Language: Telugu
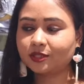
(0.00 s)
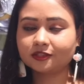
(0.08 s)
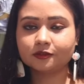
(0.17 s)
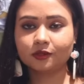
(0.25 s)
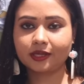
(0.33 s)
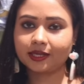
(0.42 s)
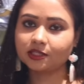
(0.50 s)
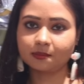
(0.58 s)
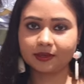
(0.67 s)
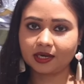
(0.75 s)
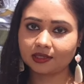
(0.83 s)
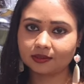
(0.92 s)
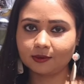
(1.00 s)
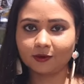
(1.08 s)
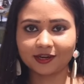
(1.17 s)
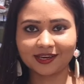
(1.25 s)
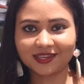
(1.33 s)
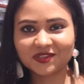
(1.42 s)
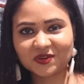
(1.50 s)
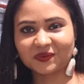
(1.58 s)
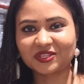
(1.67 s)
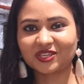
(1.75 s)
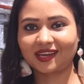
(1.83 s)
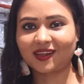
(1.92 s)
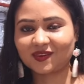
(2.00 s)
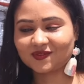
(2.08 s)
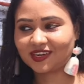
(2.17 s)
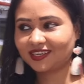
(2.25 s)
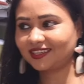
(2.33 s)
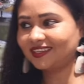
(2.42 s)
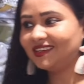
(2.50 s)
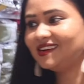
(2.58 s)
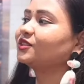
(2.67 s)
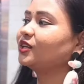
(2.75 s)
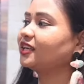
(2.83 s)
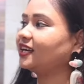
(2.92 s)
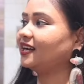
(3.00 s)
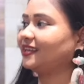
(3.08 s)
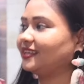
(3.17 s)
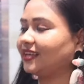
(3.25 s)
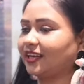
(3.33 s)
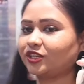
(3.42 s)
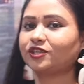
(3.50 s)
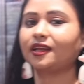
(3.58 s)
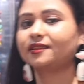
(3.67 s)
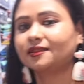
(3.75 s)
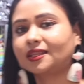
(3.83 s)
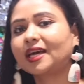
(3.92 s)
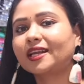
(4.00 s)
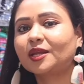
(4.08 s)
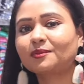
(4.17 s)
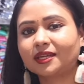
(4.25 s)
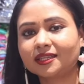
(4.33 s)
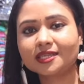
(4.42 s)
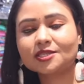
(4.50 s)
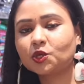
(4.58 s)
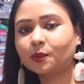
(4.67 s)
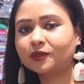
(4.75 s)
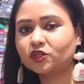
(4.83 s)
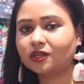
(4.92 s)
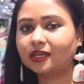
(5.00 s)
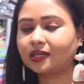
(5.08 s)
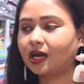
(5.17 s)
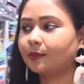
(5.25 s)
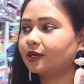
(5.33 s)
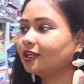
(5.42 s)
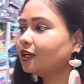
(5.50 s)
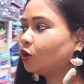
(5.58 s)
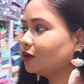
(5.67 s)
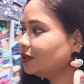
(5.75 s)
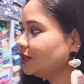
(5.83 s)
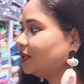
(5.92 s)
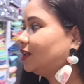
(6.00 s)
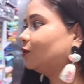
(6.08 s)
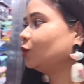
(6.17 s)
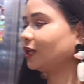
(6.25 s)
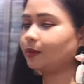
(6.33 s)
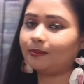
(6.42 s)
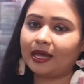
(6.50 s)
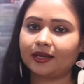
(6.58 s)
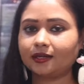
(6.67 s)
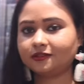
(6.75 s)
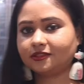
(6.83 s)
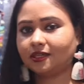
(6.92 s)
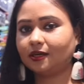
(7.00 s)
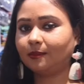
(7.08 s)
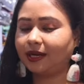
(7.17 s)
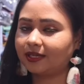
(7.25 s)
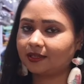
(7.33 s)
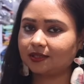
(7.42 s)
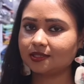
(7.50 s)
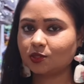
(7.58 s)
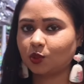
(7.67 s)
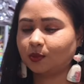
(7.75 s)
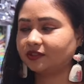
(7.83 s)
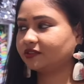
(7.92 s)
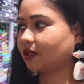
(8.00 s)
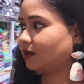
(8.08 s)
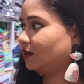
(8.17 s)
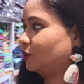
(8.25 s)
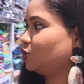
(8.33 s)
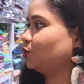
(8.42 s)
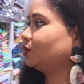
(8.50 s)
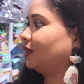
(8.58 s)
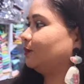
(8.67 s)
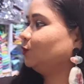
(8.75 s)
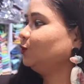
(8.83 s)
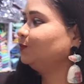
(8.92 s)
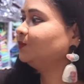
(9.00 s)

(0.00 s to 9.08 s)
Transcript: ఆప్షన్స్ ఉంటాయని చెప్పి మీకు అర్థం అవడానికి చూపించాను అనమాట సో ఇక ఈ కలెక్షన్ అంతా నేను మీకు తీసి చూపించలేను కాబట్టి కొన్ని ఉలెన్ బ్లాంకెట్స్ బయటకు తీసి చూపిస్తానండి చూద్దాము